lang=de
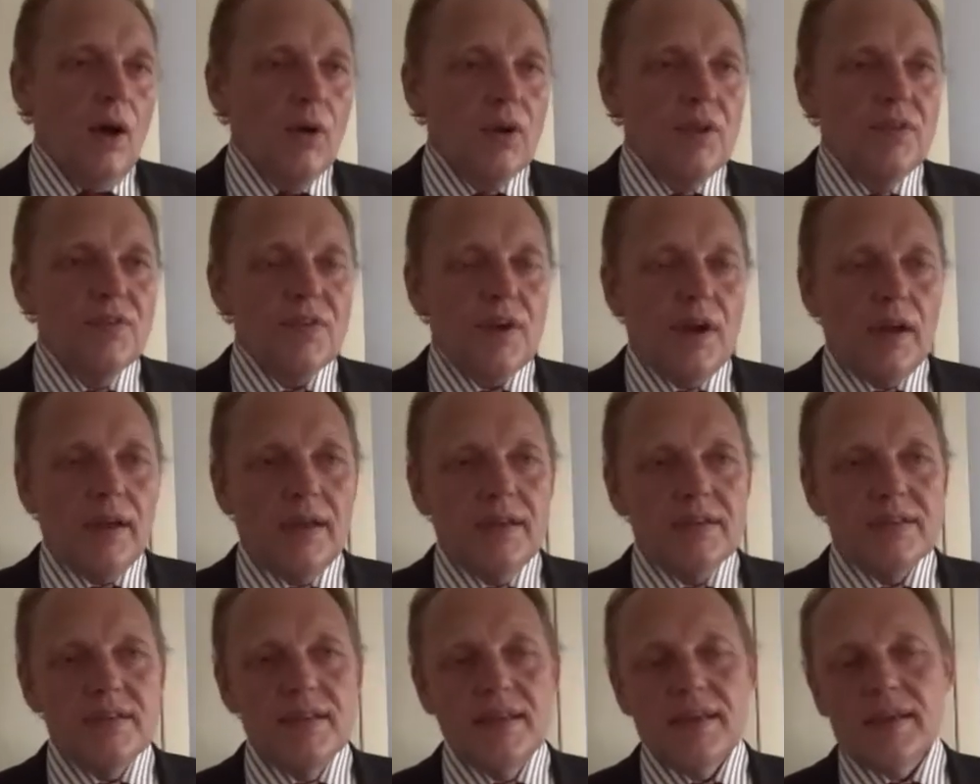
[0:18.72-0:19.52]
Auch die
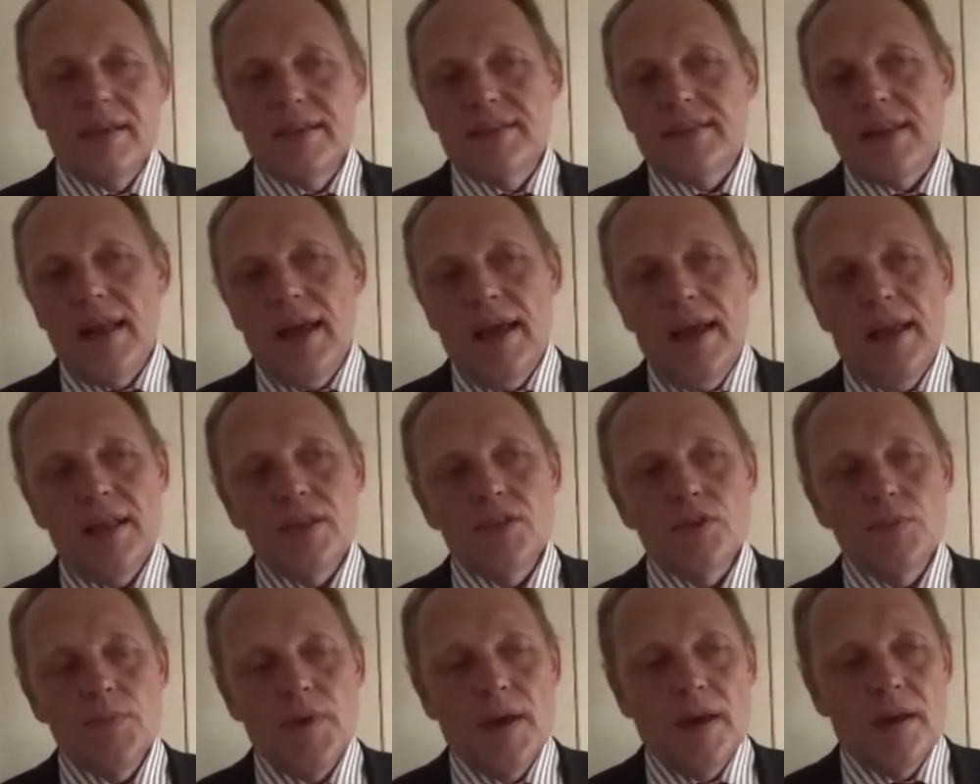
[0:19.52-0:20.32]
Frage ist nicht ganz
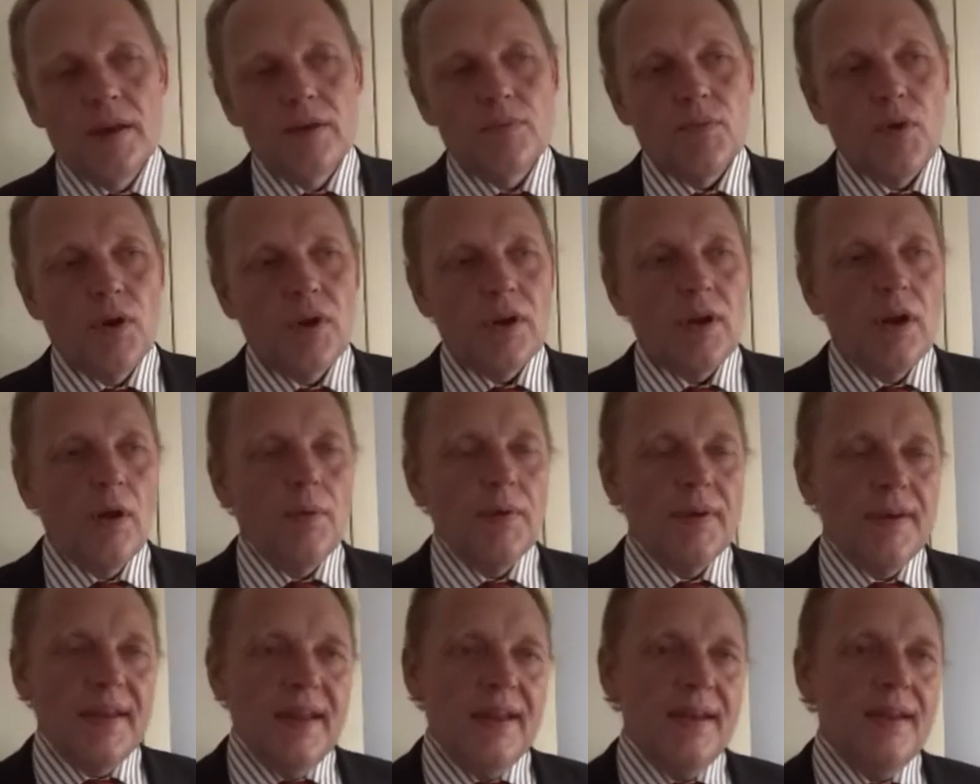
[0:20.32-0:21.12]
leicht zu beantworten,
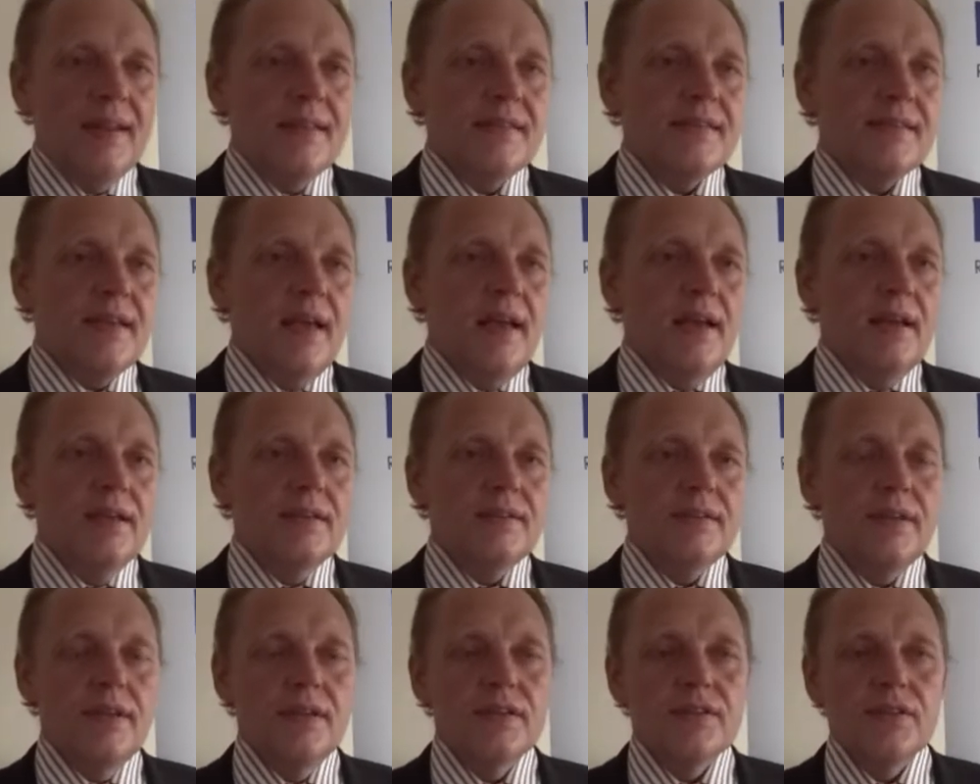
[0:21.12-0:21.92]
aber
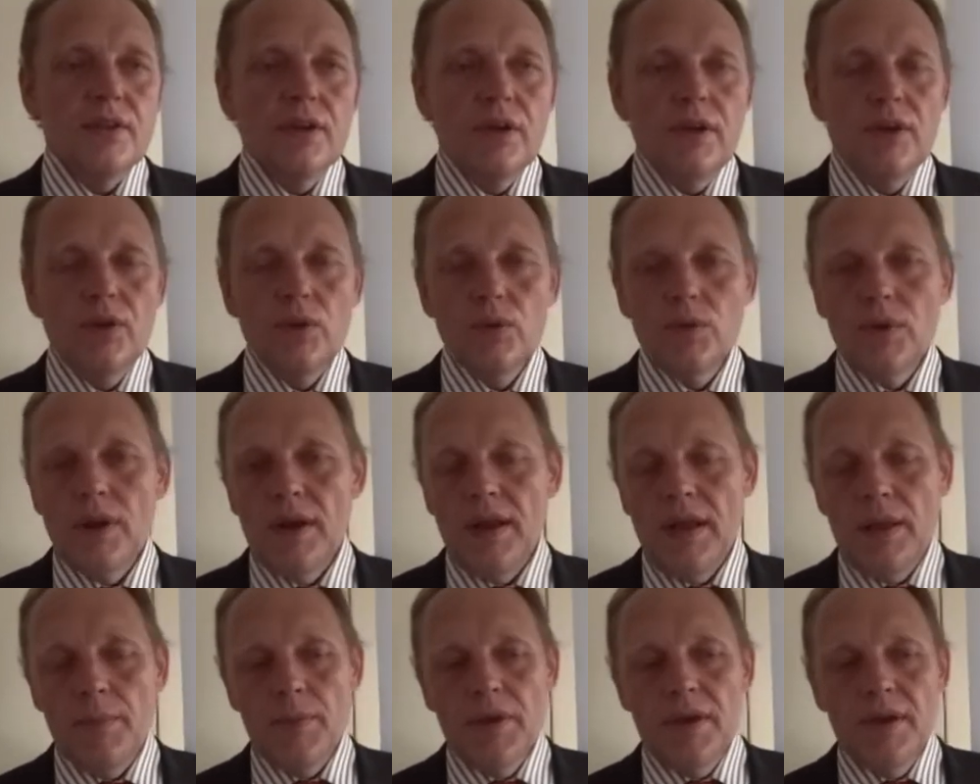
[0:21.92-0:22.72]
tendenziell sind es natürlich
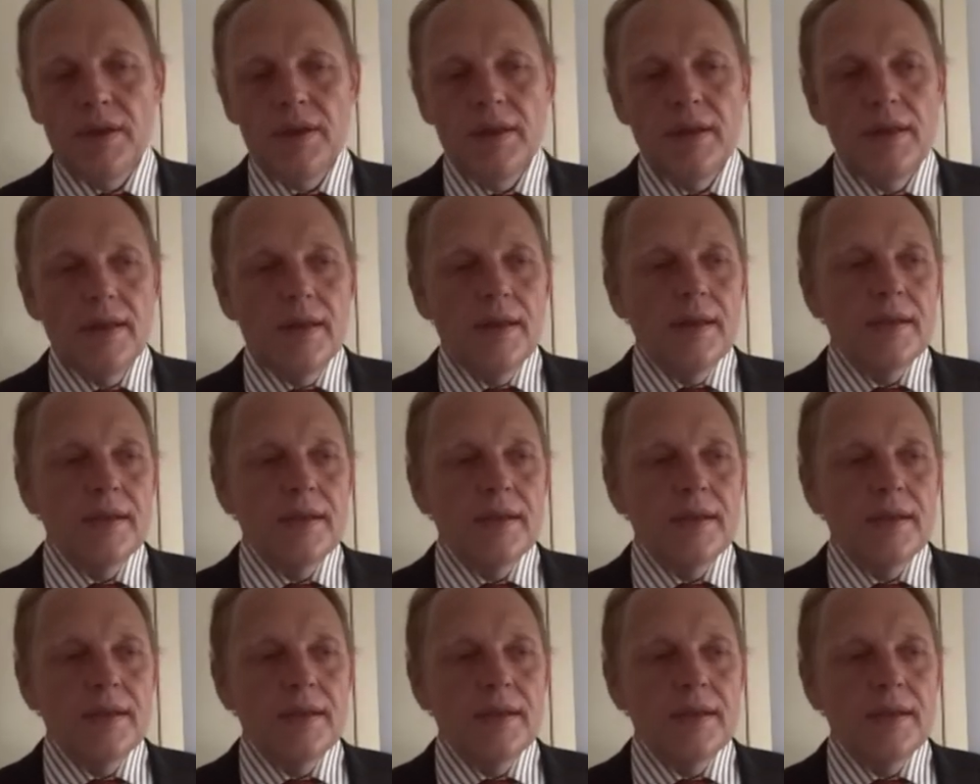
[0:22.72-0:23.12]
Unternehmen,